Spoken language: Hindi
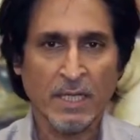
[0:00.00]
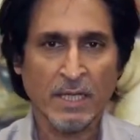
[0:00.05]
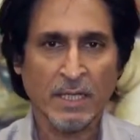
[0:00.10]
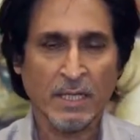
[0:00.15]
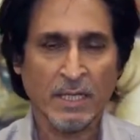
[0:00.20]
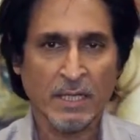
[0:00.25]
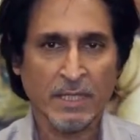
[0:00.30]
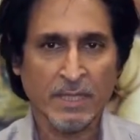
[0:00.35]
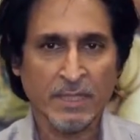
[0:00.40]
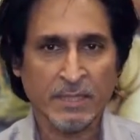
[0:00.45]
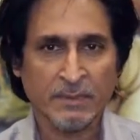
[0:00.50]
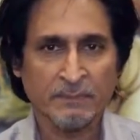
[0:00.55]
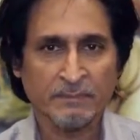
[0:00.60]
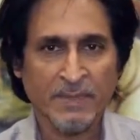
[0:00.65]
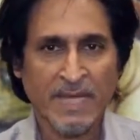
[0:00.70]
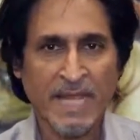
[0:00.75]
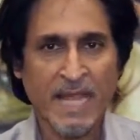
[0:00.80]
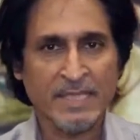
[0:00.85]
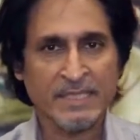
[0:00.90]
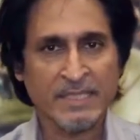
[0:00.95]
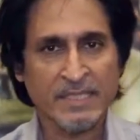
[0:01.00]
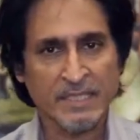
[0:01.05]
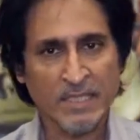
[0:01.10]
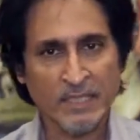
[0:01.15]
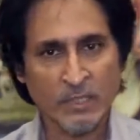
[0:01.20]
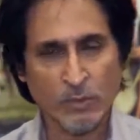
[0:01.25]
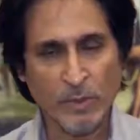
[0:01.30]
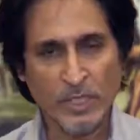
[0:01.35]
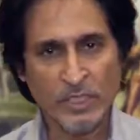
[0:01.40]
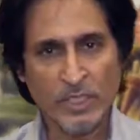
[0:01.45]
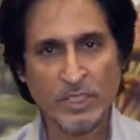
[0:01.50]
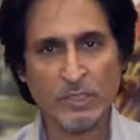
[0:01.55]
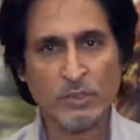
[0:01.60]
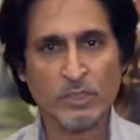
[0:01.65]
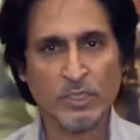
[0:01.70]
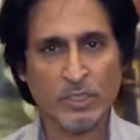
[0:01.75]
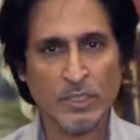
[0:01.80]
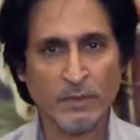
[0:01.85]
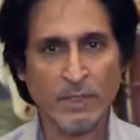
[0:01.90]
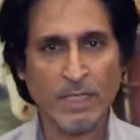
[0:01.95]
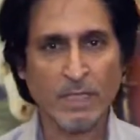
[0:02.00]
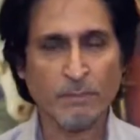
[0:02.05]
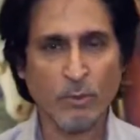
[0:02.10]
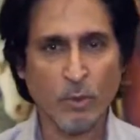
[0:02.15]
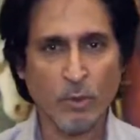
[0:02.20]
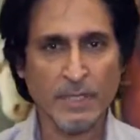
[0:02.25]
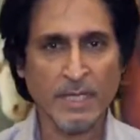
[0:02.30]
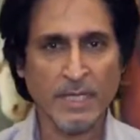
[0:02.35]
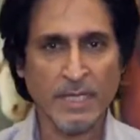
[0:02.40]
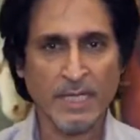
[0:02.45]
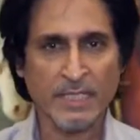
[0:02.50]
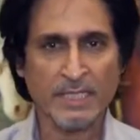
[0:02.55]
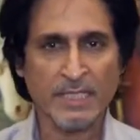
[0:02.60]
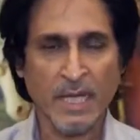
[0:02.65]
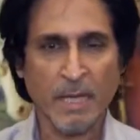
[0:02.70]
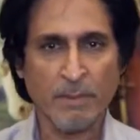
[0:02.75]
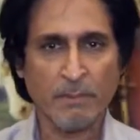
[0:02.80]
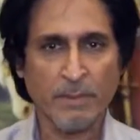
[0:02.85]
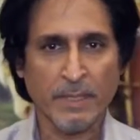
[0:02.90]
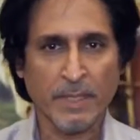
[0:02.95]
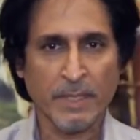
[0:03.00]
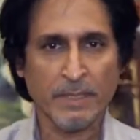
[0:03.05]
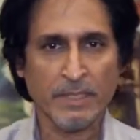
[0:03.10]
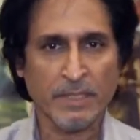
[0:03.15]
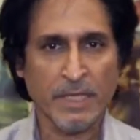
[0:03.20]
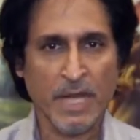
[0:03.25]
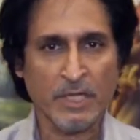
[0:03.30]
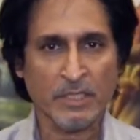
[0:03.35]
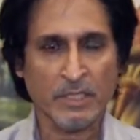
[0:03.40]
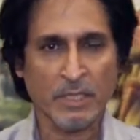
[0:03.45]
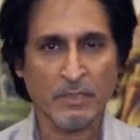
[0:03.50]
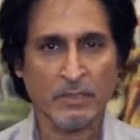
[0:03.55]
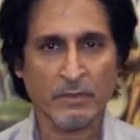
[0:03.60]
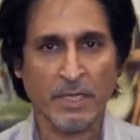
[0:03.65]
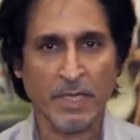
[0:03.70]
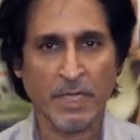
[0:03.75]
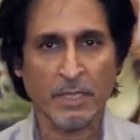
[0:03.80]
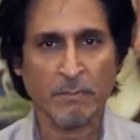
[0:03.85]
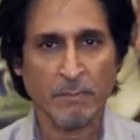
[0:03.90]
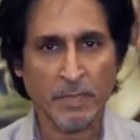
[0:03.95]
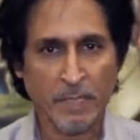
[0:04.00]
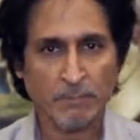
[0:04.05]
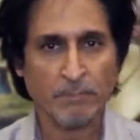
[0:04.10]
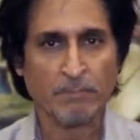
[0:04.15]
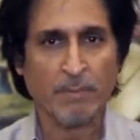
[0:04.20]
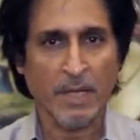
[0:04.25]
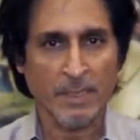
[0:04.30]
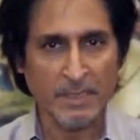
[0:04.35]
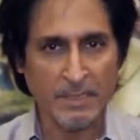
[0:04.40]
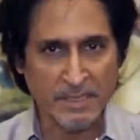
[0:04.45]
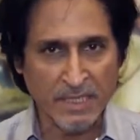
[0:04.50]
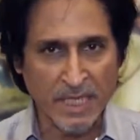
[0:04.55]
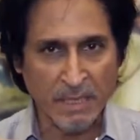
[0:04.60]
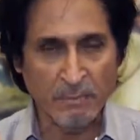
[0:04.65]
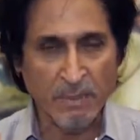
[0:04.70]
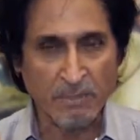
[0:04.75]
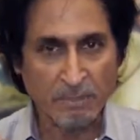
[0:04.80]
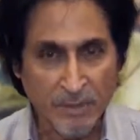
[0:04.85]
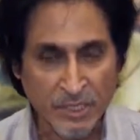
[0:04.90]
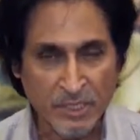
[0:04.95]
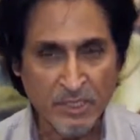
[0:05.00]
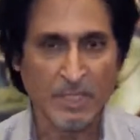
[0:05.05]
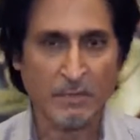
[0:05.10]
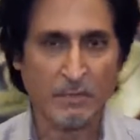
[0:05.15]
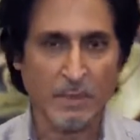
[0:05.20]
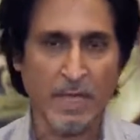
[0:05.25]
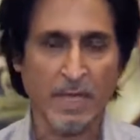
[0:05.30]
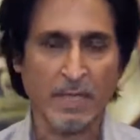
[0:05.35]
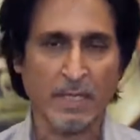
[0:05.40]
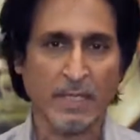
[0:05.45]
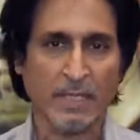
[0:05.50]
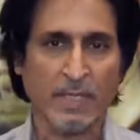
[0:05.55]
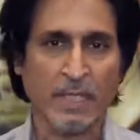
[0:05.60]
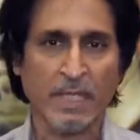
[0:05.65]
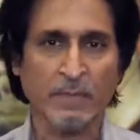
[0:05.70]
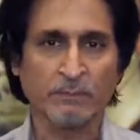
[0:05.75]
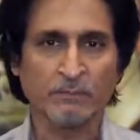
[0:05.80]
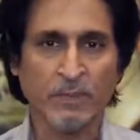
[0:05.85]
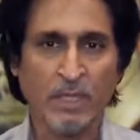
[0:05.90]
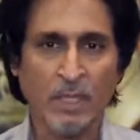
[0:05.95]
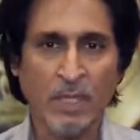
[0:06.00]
अगर ऐसी सिचुएशन कुछ डेवलप हो रही है जहाँ पे इंटरनेशनल क्रिकेट फिर पाकिस्तान में प्रेशर में आ गई है